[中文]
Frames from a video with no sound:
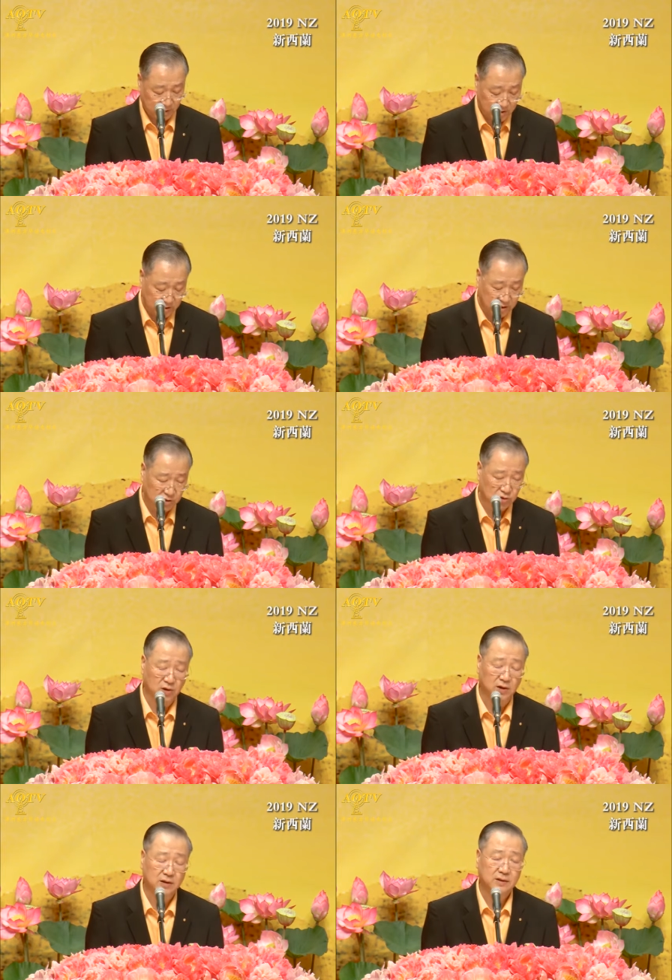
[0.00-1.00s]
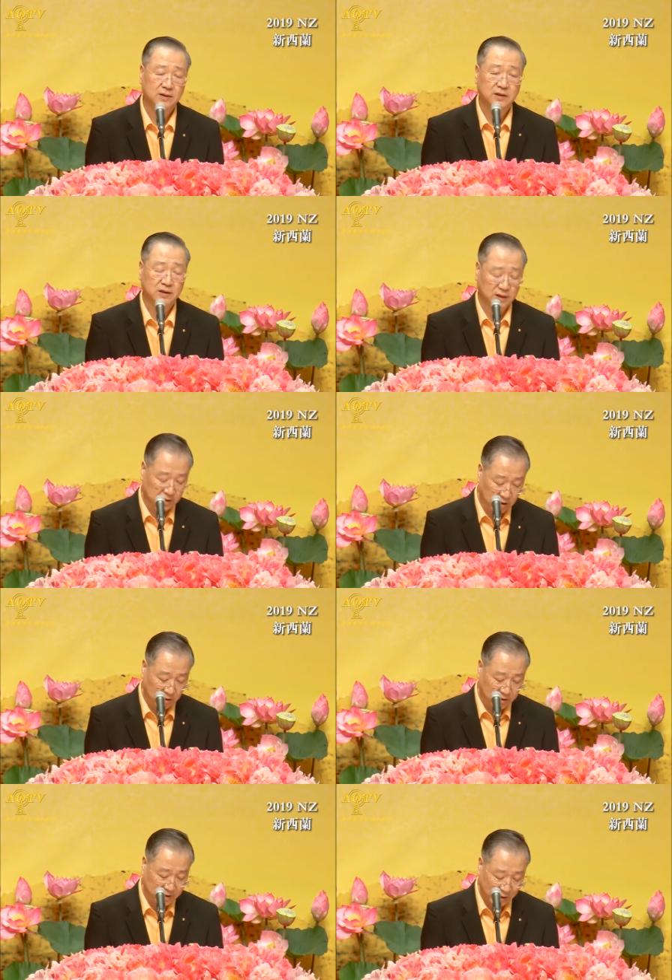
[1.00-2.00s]
智者说：“一
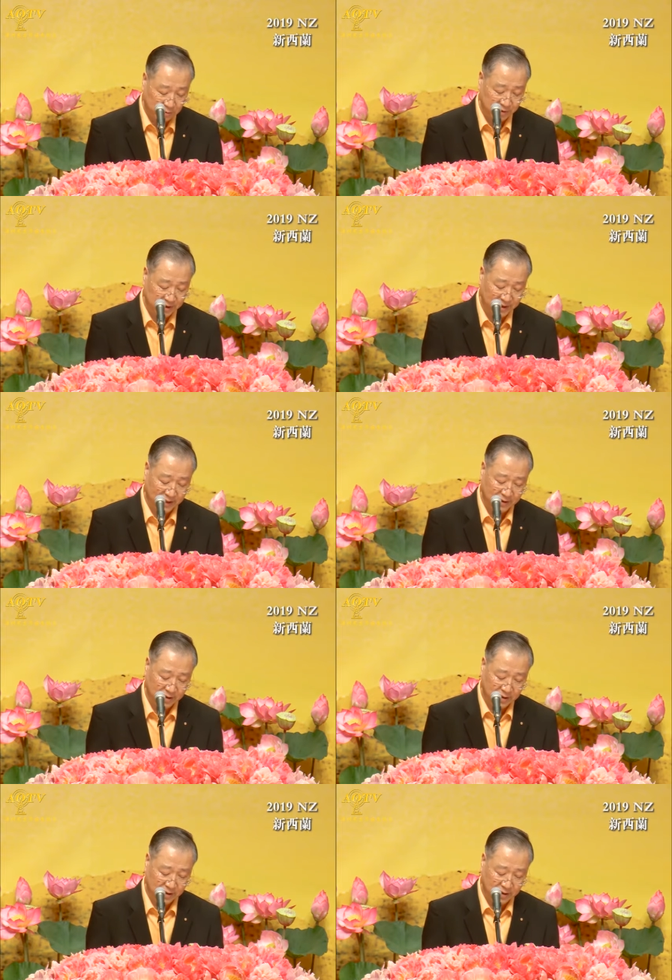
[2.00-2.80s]
到下雨天，